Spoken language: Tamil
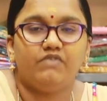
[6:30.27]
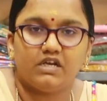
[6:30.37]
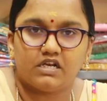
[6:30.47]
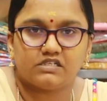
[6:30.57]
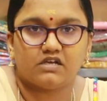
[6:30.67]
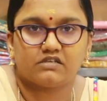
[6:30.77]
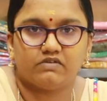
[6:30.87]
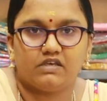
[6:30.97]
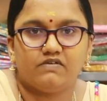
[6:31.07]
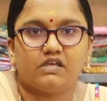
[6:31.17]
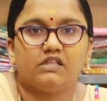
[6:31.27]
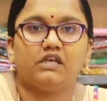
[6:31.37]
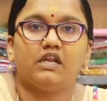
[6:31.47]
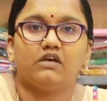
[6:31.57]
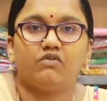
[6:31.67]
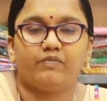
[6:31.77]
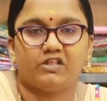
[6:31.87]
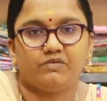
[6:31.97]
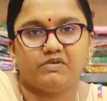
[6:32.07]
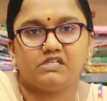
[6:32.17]
வீட்டில் ஸ்டாக்ஸ் வாங்கி விற்கிறதுக்கு எனக்கு ஒரு
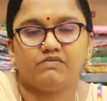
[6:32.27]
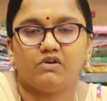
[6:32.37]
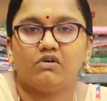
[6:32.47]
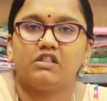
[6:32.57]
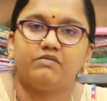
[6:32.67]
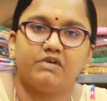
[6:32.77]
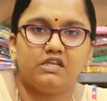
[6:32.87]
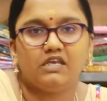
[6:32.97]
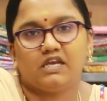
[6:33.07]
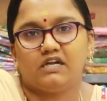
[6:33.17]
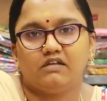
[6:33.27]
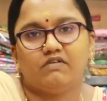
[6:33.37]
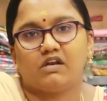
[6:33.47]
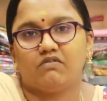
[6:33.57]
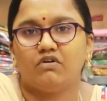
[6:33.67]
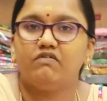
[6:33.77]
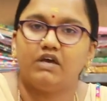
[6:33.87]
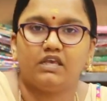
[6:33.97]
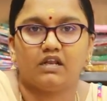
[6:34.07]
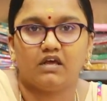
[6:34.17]
பத்து பீஸ் வேணும் அந்த மாதிரியும் கேட்டு வரவங்களும்
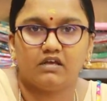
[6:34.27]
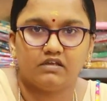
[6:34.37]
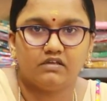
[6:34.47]
வாங்கிக்கலாம்